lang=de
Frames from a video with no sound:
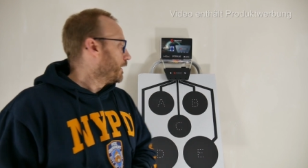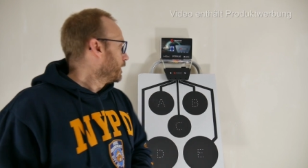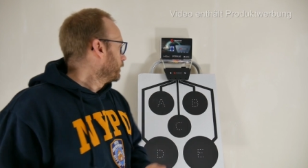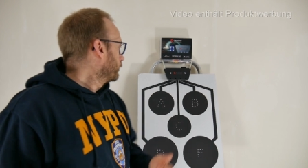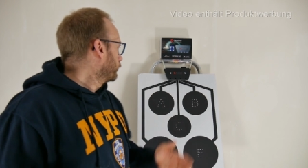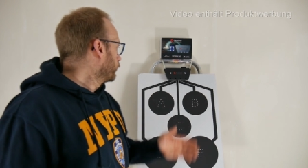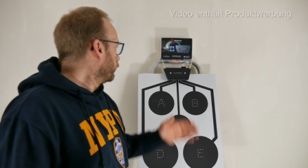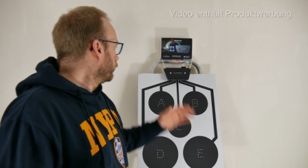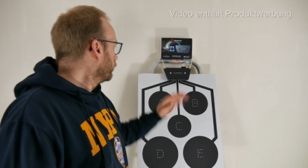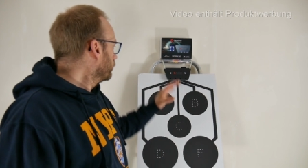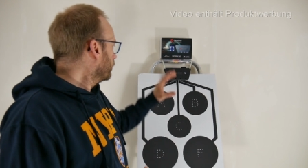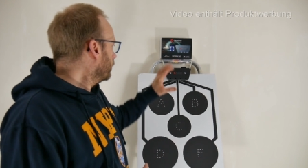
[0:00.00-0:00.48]

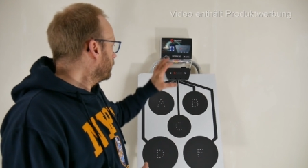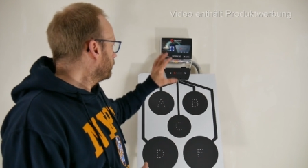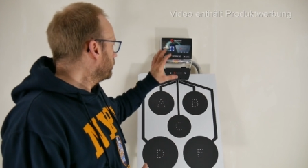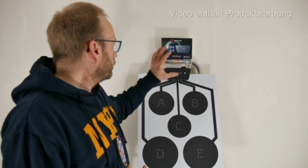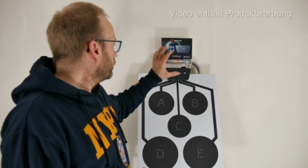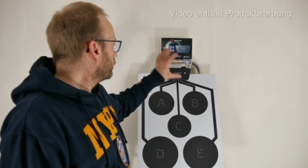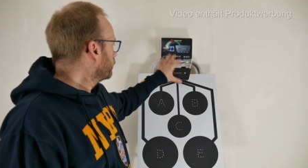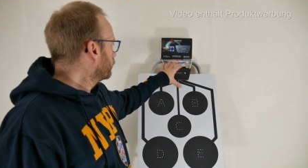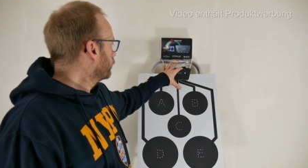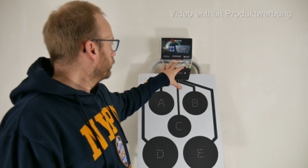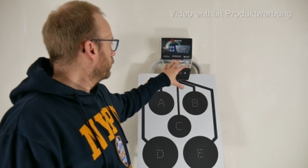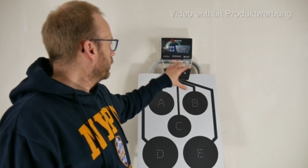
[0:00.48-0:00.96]

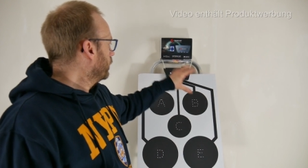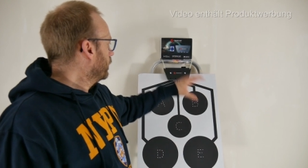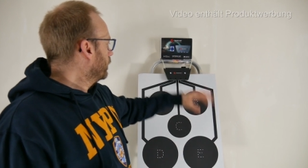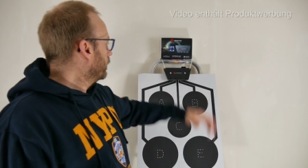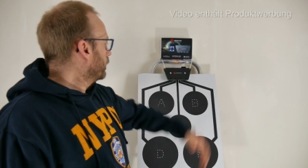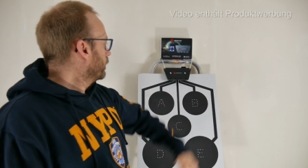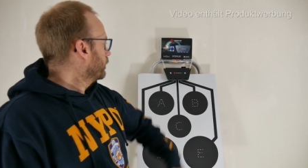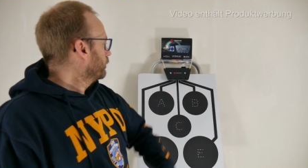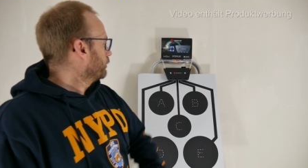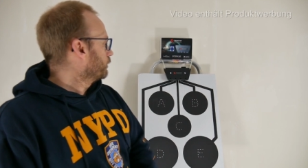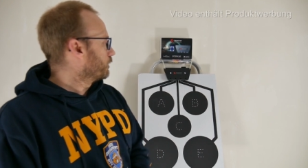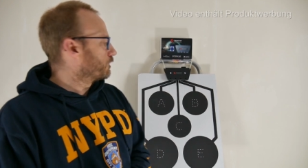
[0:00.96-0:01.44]
Zusätzlich zu
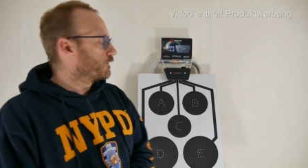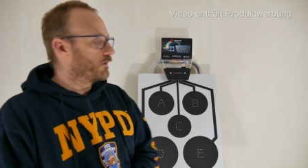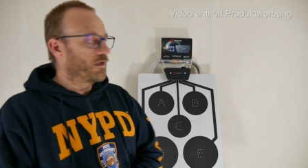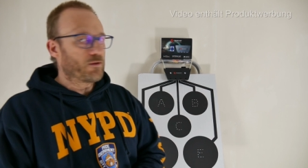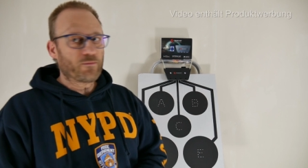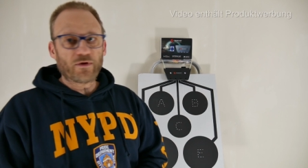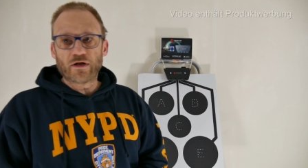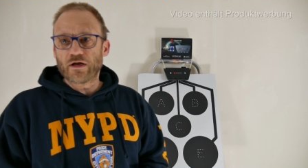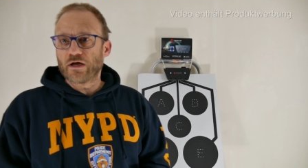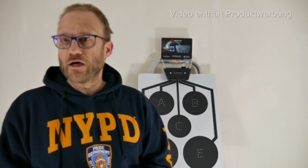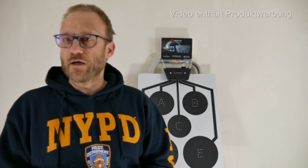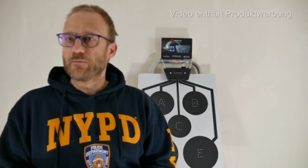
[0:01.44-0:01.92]
der
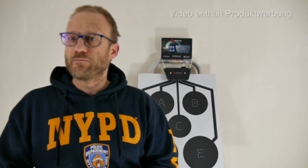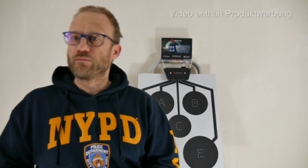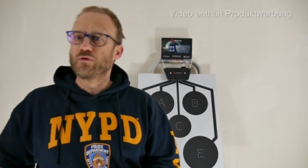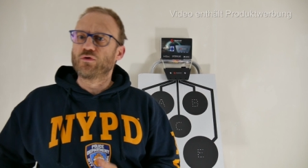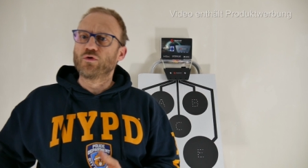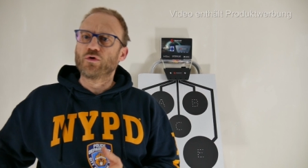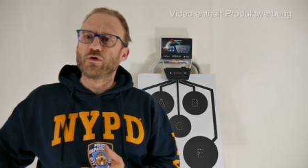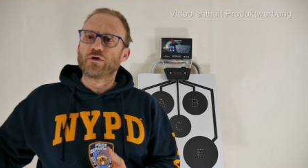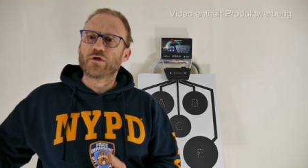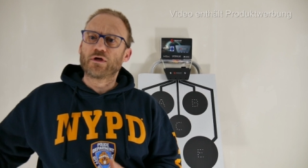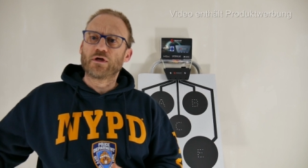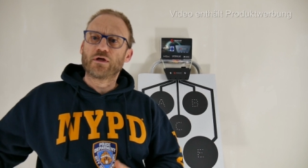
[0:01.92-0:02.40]
Systemeinheit
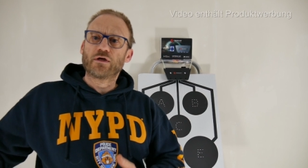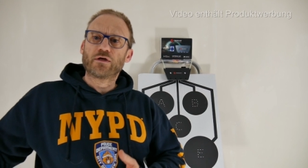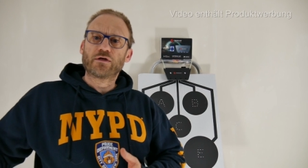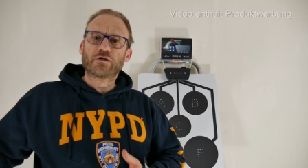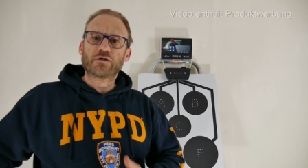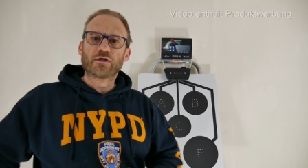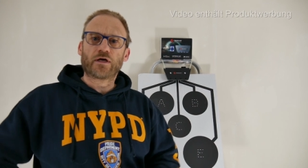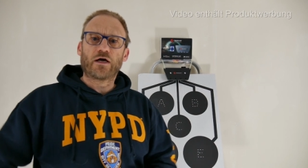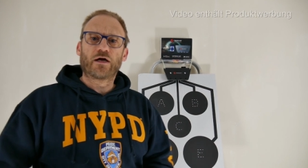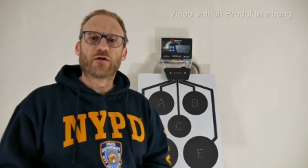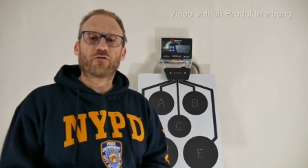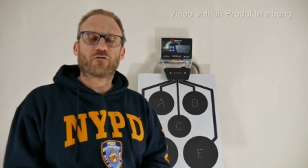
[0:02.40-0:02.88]
benötige
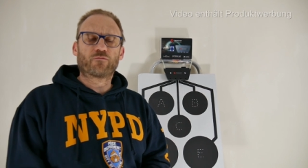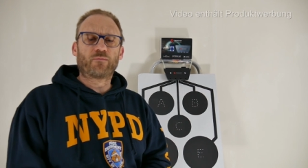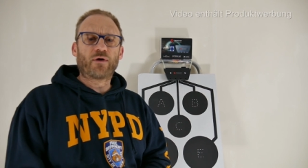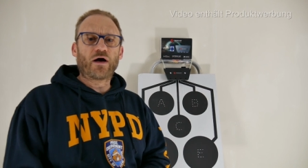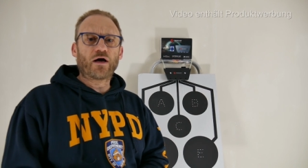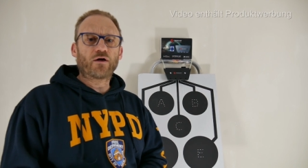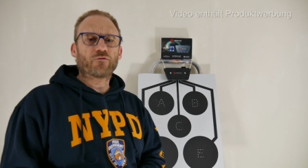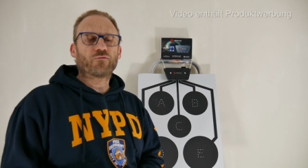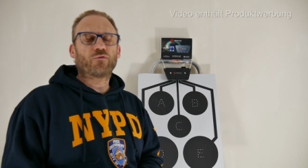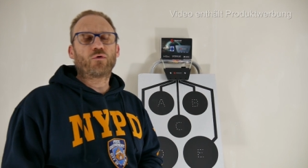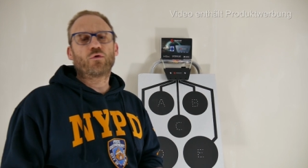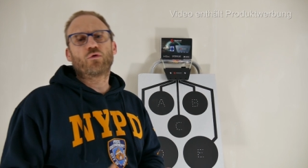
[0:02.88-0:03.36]
ich ein
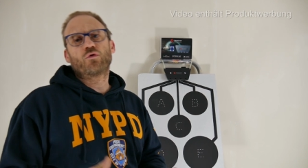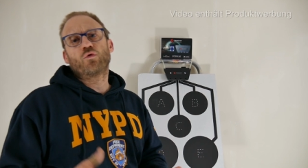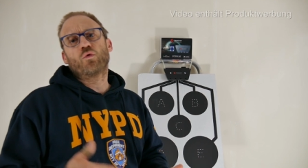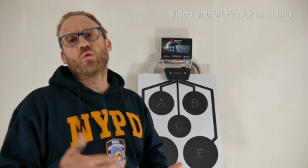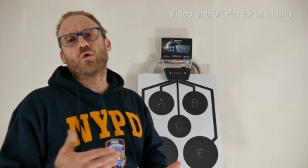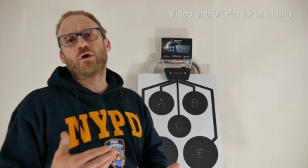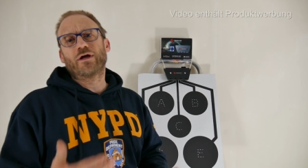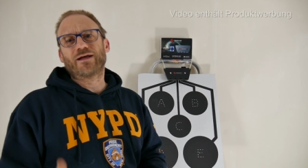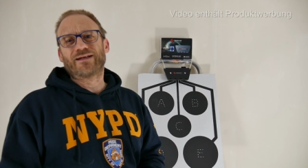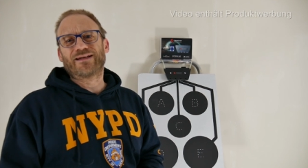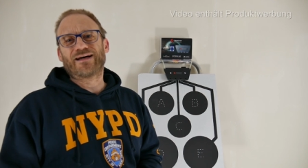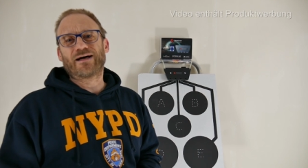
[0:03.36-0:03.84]
Smartphone
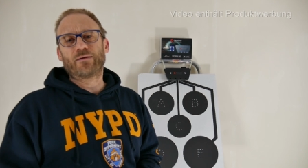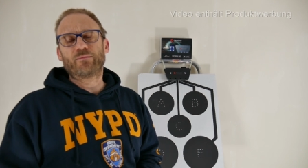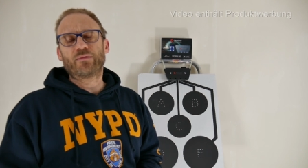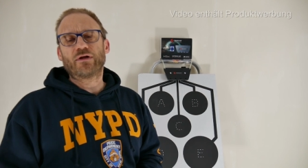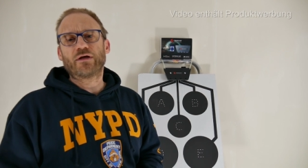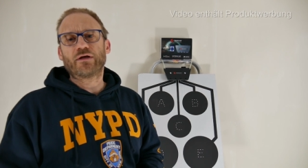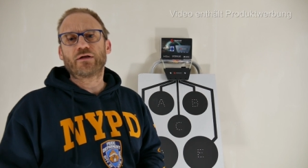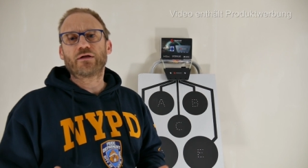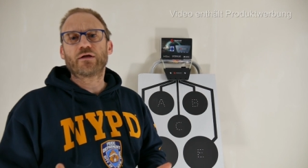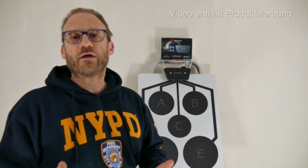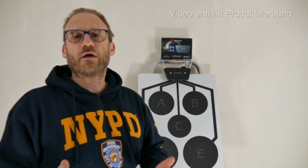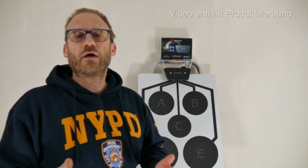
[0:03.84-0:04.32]
oder
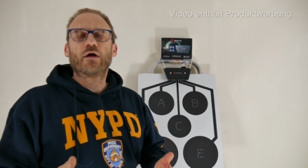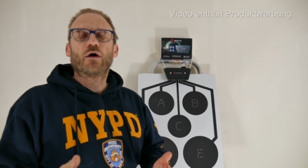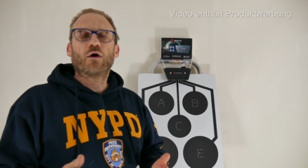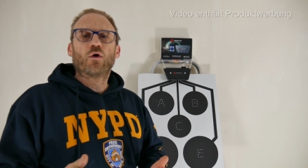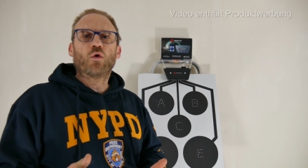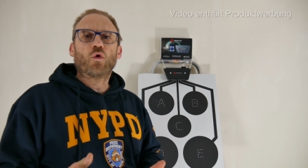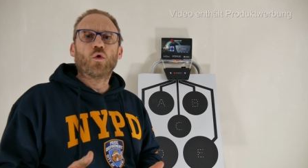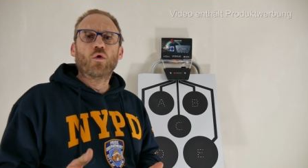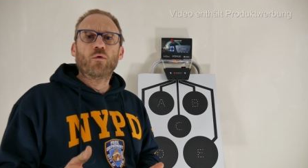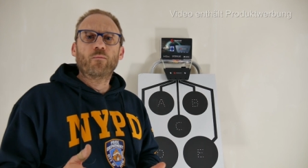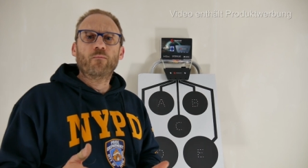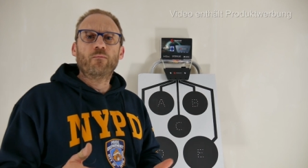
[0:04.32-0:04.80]
Tablet,
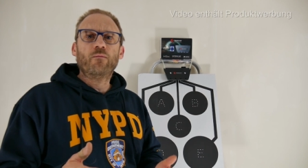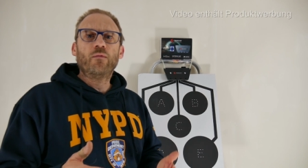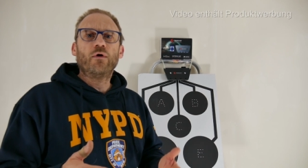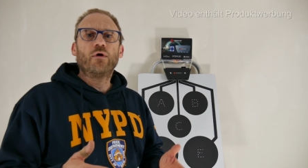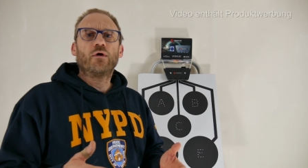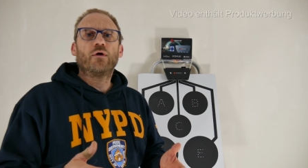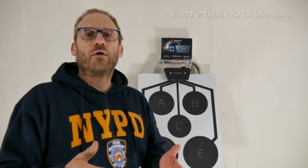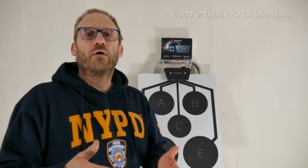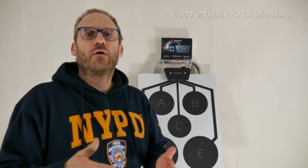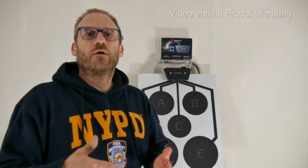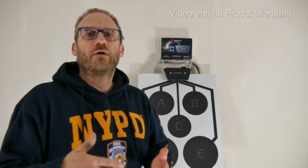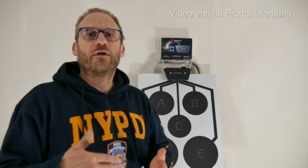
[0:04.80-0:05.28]
um
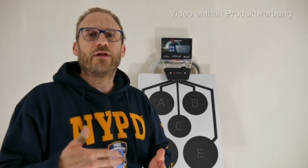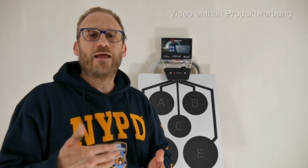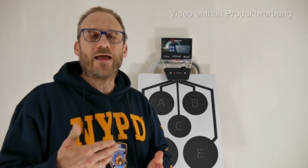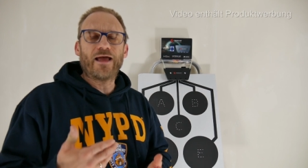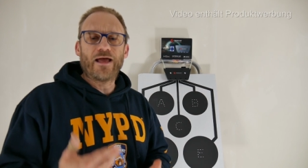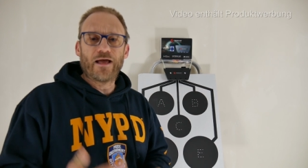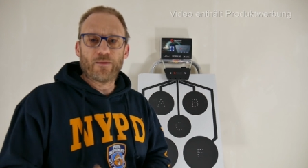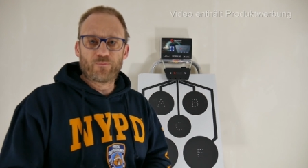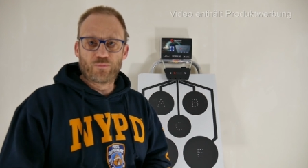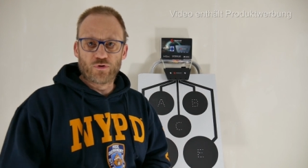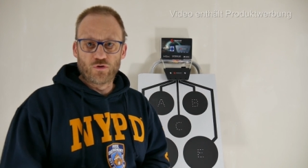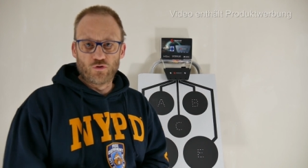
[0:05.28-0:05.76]
die
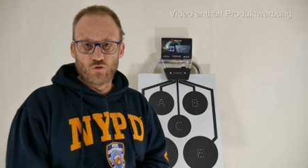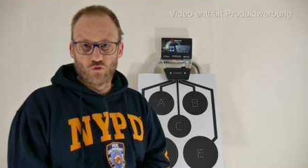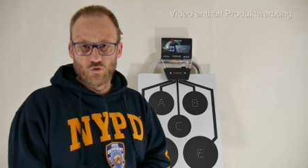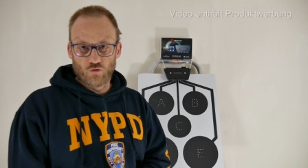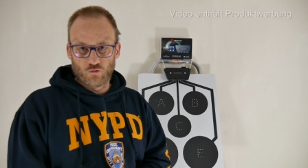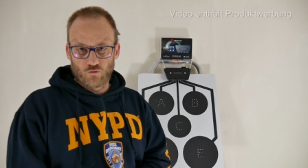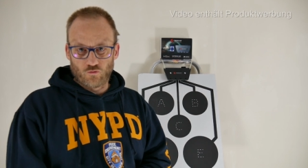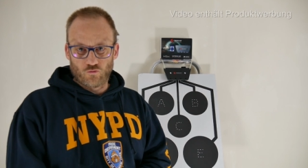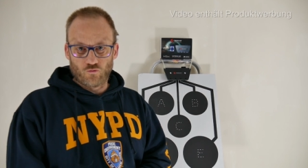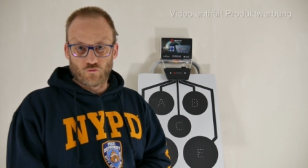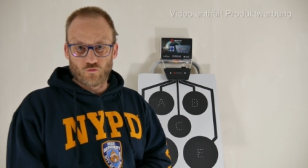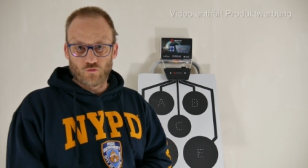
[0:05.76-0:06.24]
App
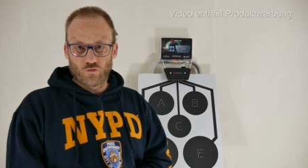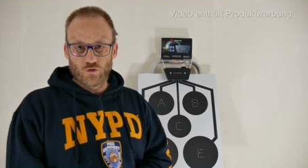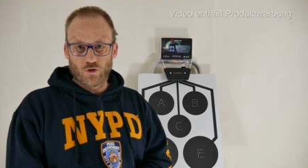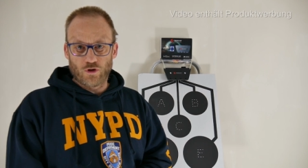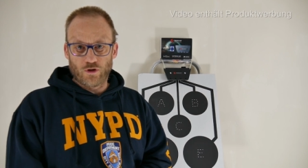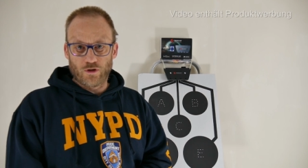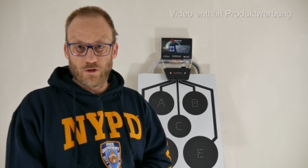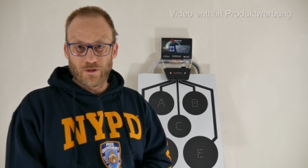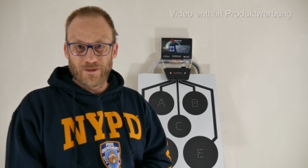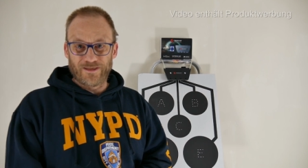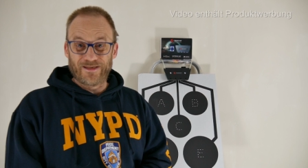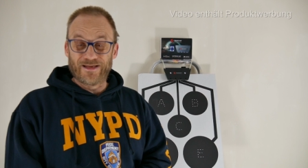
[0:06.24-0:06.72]
nutzen zu können.